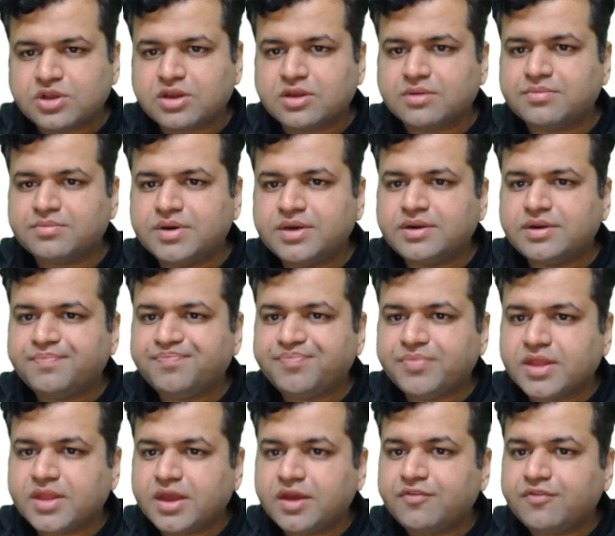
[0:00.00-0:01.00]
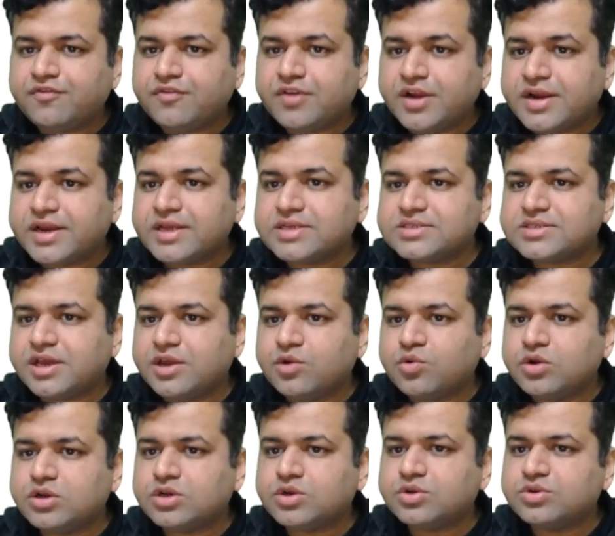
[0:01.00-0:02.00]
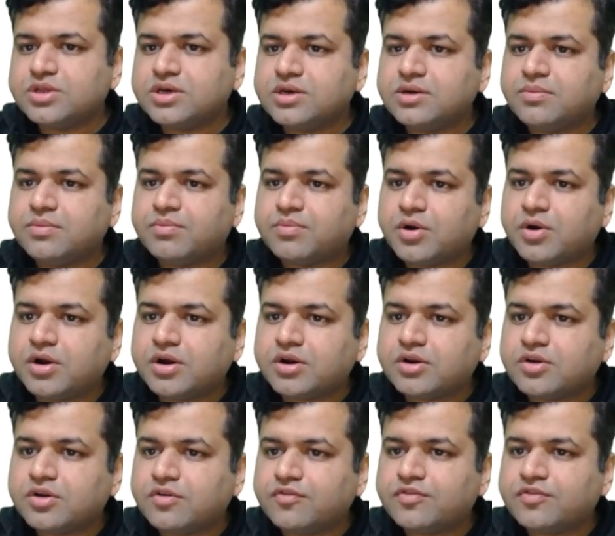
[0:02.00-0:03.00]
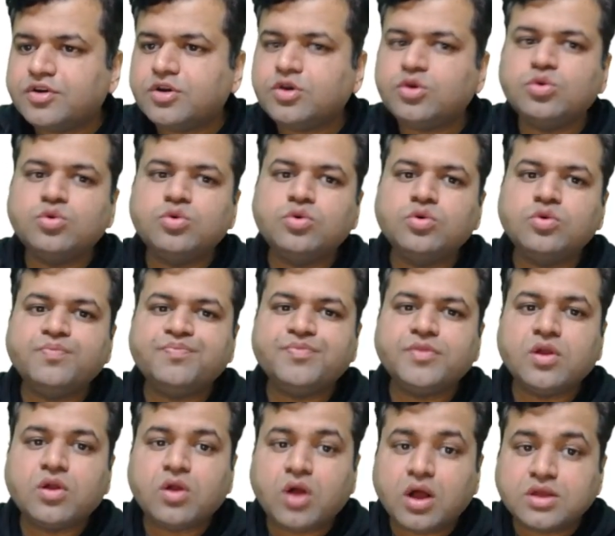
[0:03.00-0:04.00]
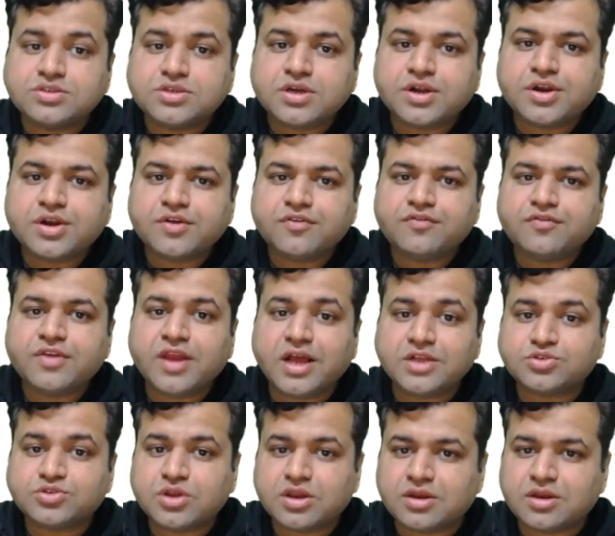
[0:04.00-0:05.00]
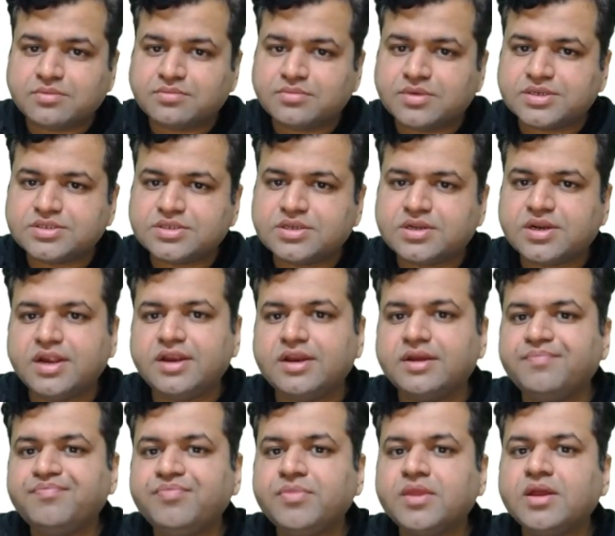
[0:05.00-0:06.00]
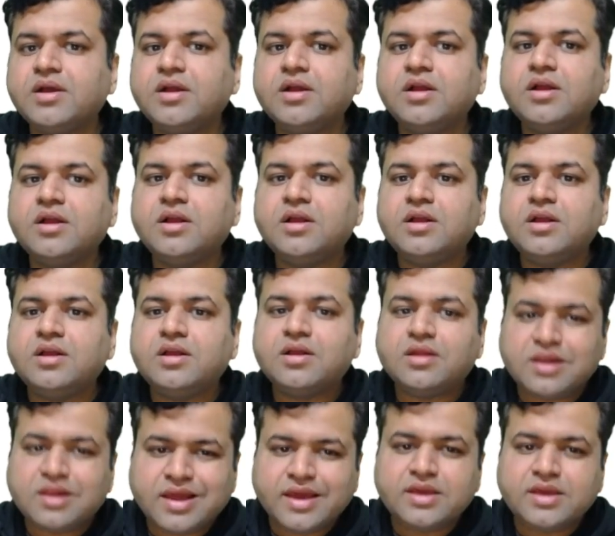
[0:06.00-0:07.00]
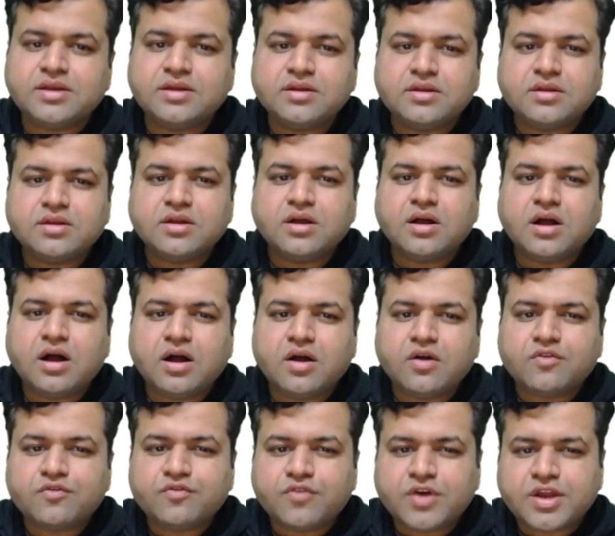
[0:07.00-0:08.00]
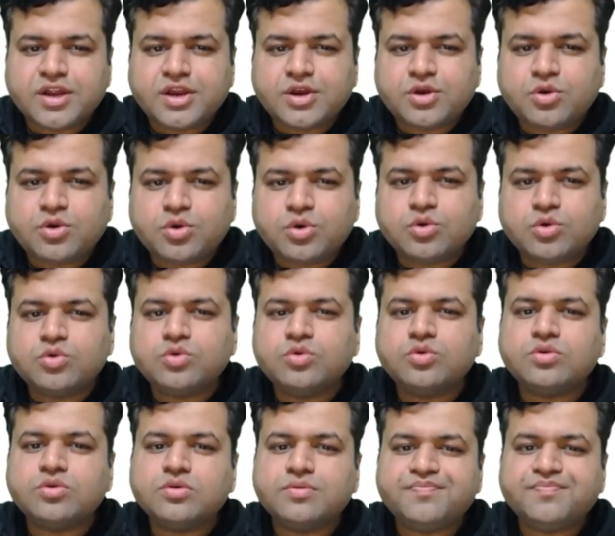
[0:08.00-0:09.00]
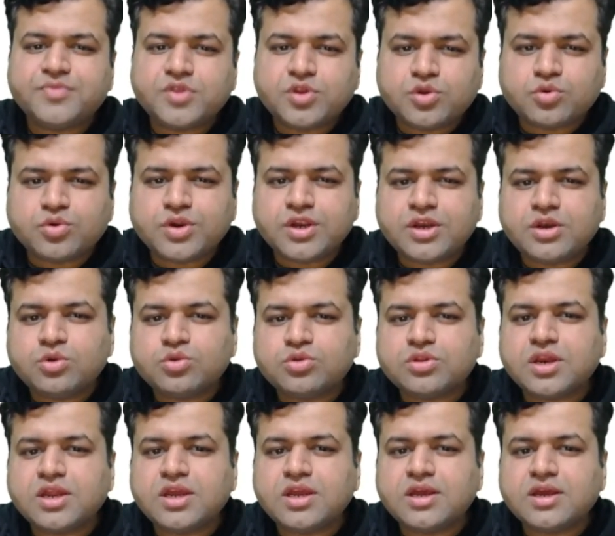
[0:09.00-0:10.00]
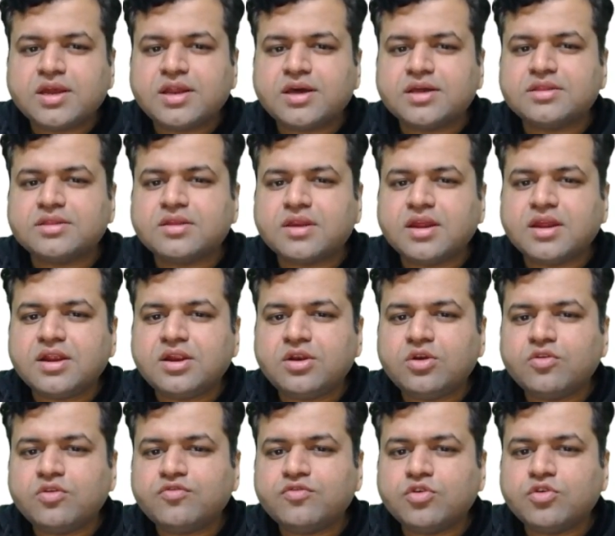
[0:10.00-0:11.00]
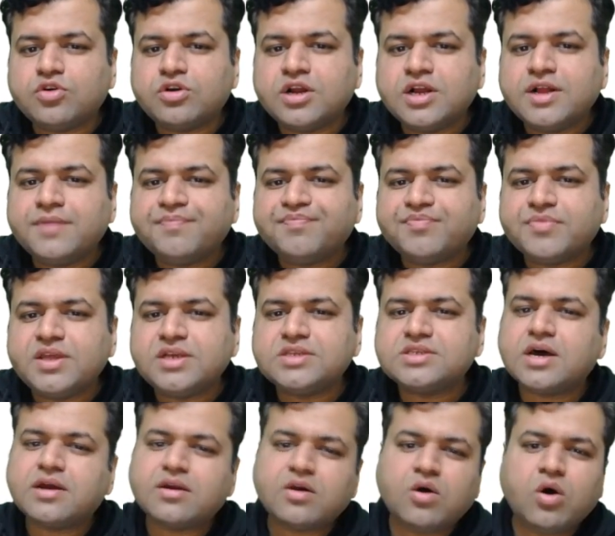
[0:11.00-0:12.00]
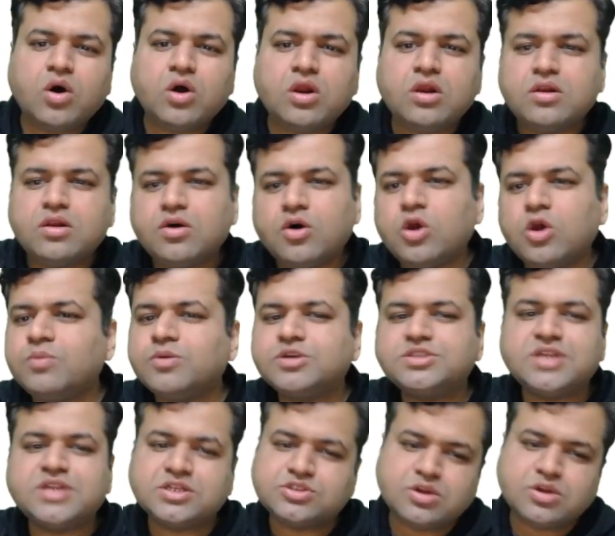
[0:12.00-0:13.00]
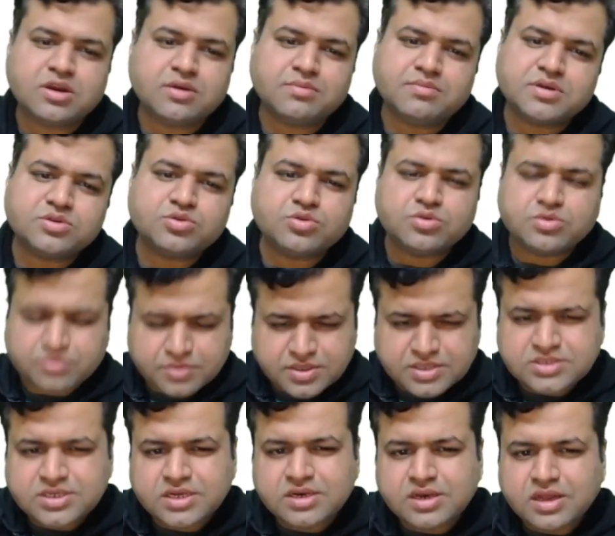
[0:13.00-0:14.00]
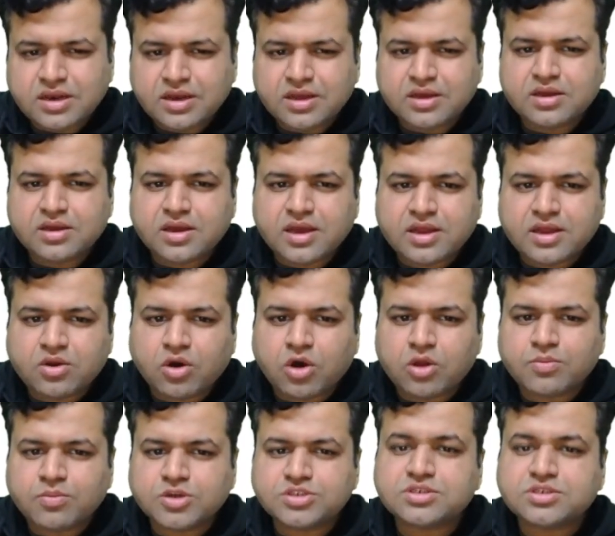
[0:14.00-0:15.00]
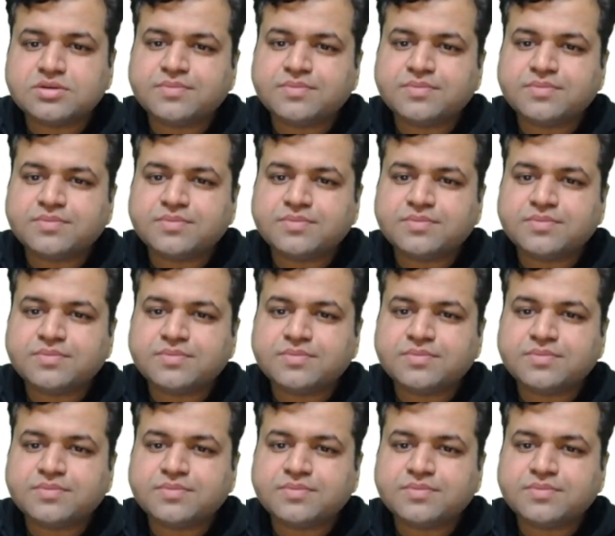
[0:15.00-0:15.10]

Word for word: नंबर इफ इट इज इक्वल टू द प्रोडक्ट ऑफ टू कॉन्जर्गेटिव नेचुरल नंबर्स राइट लाइक वन इंटू टू टू इंटू थ्री है ना थ्री इंटू फोर दीज आर ऑल ऑलमोस्ट नेचुरल नंबर तो इन जनरल एन ऑलमोस्ट